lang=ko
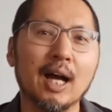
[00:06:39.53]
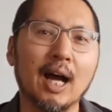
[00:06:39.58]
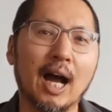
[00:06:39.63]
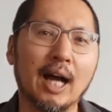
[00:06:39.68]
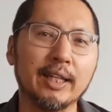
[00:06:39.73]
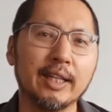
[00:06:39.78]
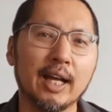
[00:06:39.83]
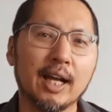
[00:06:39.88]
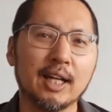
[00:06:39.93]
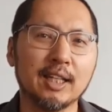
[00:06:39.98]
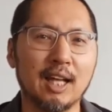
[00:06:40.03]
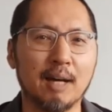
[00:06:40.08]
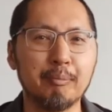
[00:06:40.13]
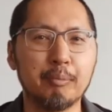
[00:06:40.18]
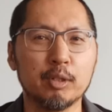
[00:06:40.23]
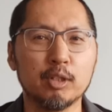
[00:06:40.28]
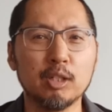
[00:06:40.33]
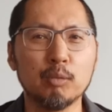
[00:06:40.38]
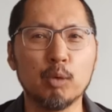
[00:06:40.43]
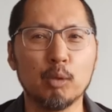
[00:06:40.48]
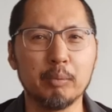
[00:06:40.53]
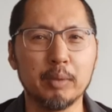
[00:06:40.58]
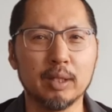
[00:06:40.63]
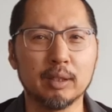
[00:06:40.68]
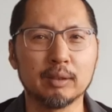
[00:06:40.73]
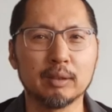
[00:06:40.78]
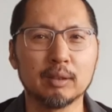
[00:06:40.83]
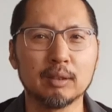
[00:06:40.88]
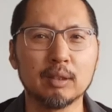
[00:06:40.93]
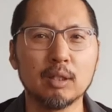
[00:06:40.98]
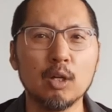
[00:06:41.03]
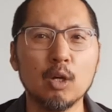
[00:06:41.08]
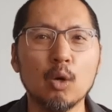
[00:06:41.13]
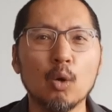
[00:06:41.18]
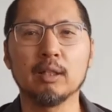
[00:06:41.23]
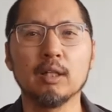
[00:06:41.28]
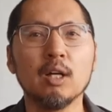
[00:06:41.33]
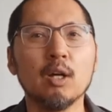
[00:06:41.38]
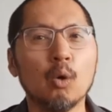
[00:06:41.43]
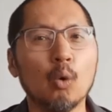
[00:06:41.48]
아내가 남편을 보면
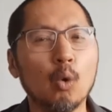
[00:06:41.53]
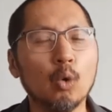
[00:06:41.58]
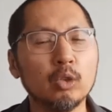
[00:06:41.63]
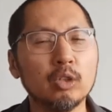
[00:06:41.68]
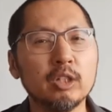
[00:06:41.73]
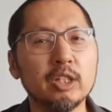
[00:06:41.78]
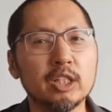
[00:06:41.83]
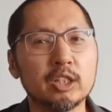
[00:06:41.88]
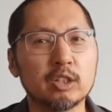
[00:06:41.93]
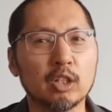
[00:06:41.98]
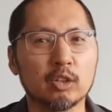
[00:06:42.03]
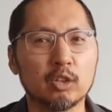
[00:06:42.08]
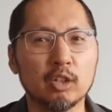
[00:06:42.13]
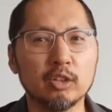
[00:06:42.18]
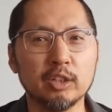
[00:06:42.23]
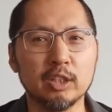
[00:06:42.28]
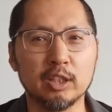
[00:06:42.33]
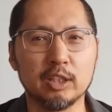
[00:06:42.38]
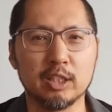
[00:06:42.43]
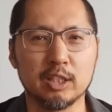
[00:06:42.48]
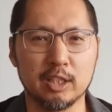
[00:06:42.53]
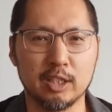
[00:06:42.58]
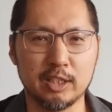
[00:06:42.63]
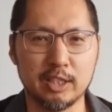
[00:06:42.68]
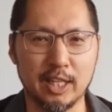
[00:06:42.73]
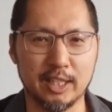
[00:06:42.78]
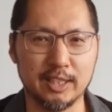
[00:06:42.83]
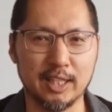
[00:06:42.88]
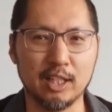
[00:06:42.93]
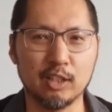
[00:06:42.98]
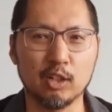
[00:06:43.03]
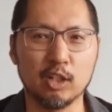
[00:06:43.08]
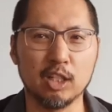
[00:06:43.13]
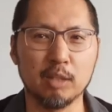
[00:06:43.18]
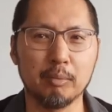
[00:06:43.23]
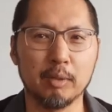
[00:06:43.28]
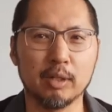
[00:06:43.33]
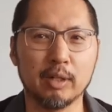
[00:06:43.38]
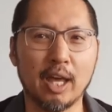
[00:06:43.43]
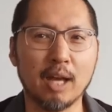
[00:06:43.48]
오늘 있었던 일들을
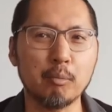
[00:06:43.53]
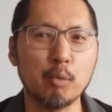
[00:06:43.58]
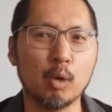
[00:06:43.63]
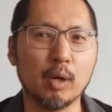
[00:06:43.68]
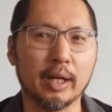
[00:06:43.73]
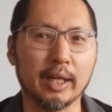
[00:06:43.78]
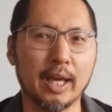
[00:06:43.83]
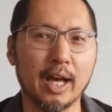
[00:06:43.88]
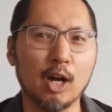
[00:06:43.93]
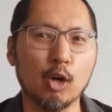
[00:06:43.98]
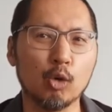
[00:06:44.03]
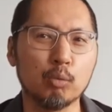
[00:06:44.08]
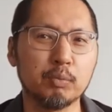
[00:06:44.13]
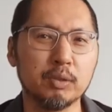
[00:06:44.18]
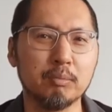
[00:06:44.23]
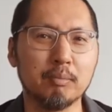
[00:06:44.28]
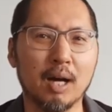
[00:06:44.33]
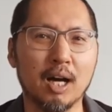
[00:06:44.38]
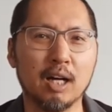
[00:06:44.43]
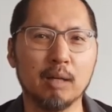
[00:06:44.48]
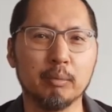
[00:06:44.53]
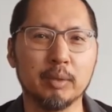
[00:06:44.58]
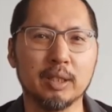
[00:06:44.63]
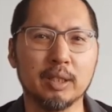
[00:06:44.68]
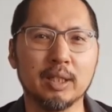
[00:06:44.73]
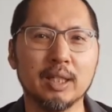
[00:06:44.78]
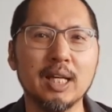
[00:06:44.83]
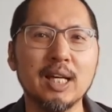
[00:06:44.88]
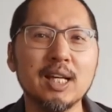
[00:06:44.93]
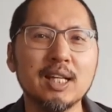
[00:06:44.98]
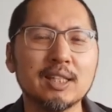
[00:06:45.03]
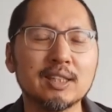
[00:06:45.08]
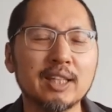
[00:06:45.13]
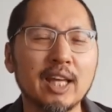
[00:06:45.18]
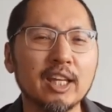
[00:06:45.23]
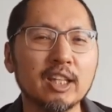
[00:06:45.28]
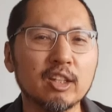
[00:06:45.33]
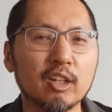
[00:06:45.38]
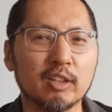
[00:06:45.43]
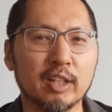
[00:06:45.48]
제잘거리며 행복하게 하고픈 마음이
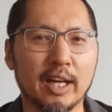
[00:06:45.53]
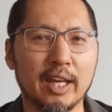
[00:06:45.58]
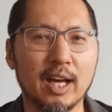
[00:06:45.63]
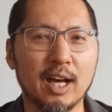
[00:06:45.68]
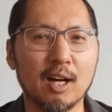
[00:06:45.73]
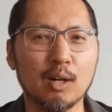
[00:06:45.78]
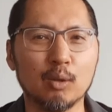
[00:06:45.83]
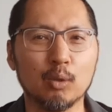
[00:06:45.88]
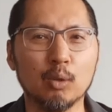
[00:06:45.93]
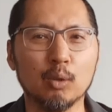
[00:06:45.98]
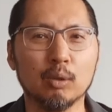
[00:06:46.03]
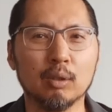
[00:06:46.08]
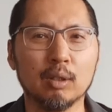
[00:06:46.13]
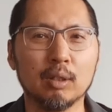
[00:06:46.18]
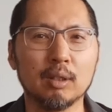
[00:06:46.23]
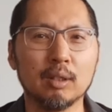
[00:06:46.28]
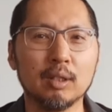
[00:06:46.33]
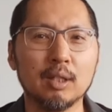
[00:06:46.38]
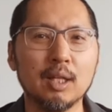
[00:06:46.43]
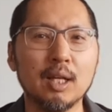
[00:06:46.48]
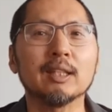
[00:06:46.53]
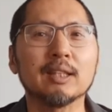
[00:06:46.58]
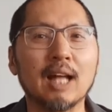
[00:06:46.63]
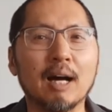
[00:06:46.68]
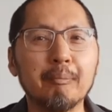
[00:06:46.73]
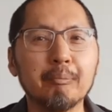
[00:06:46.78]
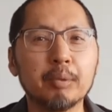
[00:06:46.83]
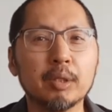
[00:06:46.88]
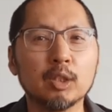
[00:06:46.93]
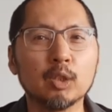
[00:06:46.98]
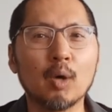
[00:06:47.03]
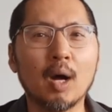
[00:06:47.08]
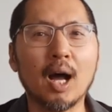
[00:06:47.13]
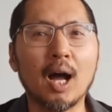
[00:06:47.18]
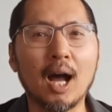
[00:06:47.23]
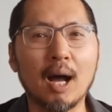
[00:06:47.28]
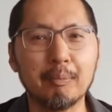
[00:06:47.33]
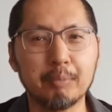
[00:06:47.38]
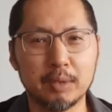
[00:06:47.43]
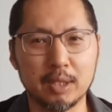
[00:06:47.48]
생겨나야 하고 남편과
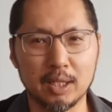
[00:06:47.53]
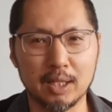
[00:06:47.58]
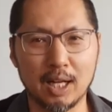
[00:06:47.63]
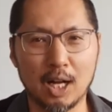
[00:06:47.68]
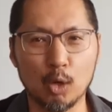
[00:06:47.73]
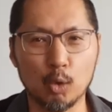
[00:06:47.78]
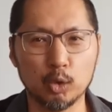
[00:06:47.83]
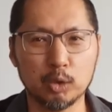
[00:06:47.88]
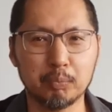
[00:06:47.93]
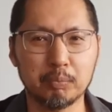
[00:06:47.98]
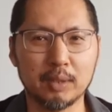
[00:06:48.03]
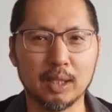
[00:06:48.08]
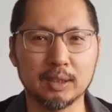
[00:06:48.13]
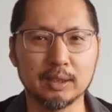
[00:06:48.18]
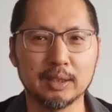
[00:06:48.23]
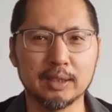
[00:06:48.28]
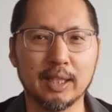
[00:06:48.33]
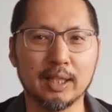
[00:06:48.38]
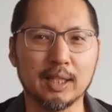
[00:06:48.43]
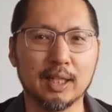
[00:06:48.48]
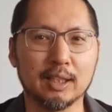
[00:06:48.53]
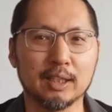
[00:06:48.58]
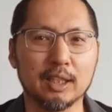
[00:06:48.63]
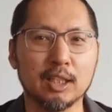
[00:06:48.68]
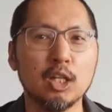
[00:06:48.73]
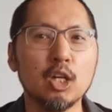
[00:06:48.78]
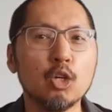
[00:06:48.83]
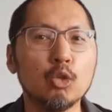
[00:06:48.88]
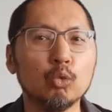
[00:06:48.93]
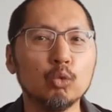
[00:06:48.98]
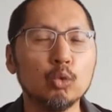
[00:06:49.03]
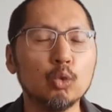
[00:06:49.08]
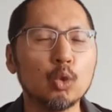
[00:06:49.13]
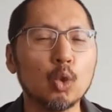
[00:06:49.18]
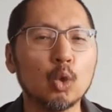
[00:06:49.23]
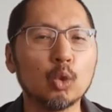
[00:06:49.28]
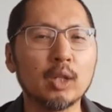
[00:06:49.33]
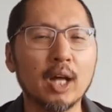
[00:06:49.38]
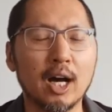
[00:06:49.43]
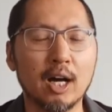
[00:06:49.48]
합체를 하고 싶다는 생각이
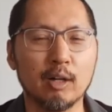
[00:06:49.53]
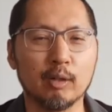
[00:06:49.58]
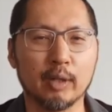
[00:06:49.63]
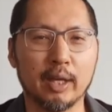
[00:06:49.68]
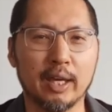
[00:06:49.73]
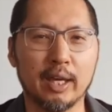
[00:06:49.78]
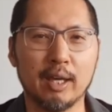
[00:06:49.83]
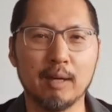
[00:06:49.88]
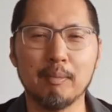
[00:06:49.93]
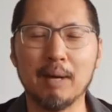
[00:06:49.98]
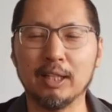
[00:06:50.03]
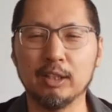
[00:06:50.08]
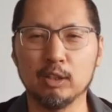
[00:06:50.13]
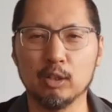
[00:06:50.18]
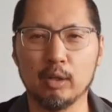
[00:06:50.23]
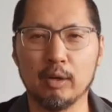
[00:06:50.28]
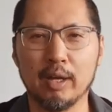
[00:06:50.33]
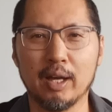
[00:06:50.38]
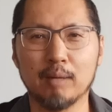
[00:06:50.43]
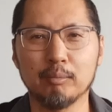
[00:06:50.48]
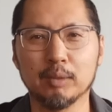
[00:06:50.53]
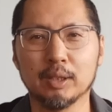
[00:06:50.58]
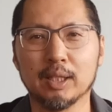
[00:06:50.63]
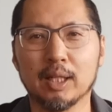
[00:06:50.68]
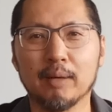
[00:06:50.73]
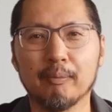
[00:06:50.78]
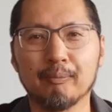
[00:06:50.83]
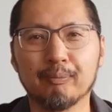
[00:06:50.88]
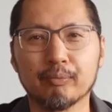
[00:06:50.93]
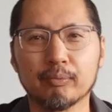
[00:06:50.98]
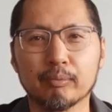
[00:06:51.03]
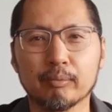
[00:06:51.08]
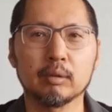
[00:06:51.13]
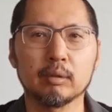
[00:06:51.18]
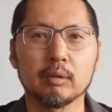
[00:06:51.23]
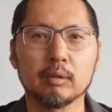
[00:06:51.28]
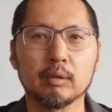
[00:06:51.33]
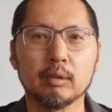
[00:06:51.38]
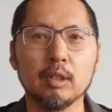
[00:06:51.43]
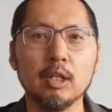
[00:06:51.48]
우러나오게 만들어야 합니다.
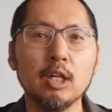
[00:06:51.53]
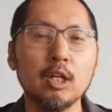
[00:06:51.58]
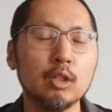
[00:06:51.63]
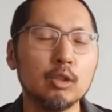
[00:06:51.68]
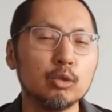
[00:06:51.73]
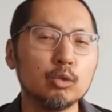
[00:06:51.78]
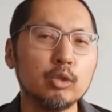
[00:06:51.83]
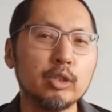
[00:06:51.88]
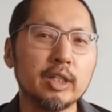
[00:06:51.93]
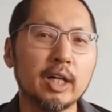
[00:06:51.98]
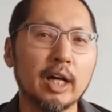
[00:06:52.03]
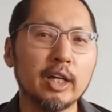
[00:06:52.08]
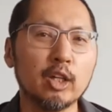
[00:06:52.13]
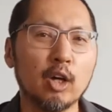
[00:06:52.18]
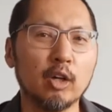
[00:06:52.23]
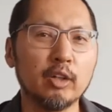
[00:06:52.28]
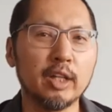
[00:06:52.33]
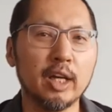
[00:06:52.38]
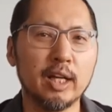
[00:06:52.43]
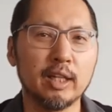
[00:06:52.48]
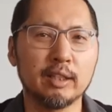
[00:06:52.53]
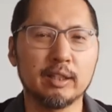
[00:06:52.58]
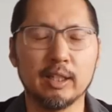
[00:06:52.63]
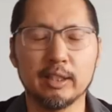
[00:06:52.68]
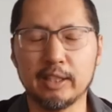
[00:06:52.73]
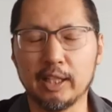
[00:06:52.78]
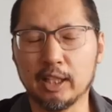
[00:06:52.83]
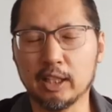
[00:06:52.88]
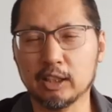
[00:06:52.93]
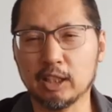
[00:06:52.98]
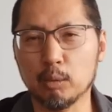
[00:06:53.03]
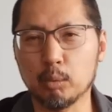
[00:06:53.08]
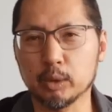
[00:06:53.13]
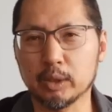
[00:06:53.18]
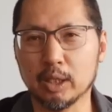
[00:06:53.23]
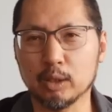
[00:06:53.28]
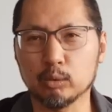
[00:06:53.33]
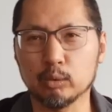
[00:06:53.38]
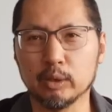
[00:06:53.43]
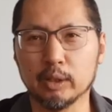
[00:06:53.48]
우리가 연애할 때 생각해
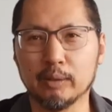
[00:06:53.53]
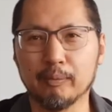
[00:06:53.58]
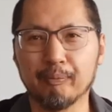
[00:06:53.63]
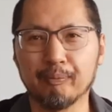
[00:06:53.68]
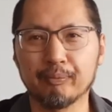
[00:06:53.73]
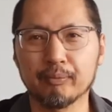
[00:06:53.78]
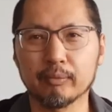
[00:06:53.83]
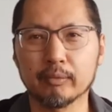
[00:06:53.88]
보자고요.